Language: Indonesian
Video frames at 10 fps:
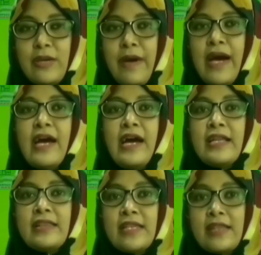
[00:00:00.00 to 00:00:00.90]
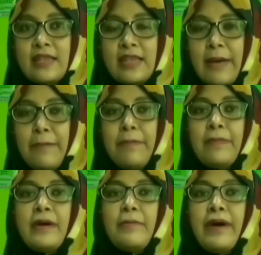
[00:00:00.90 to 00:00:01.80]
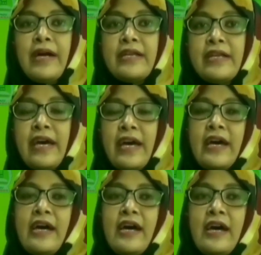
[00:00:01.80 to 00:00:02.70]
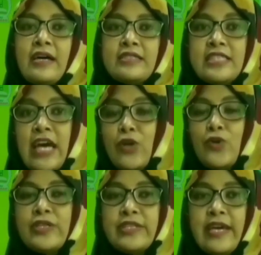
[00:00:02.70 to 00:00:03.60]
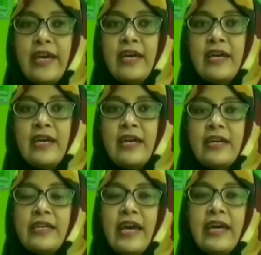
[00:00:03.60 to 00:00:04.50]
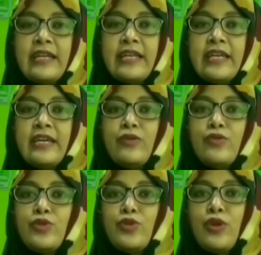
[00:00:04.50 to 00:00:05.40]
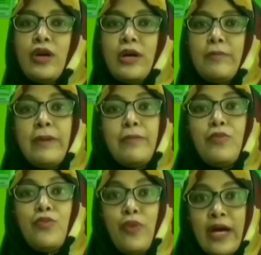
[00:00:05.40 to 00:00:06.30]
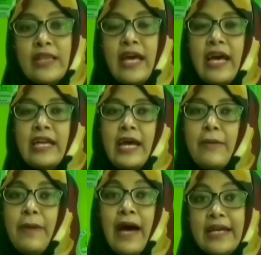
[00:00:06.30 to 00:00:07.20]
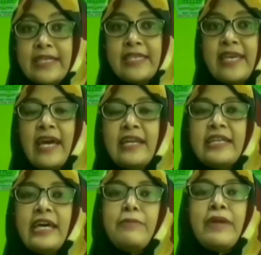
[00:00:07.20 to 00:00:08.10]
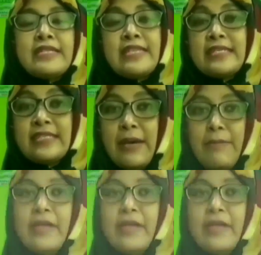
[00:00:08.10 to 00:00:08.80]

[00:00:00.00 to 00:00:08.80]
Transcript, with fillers: Baitul Hikmah tetap pada jalurnya yakni untuk membuat anak bahagia dan merasa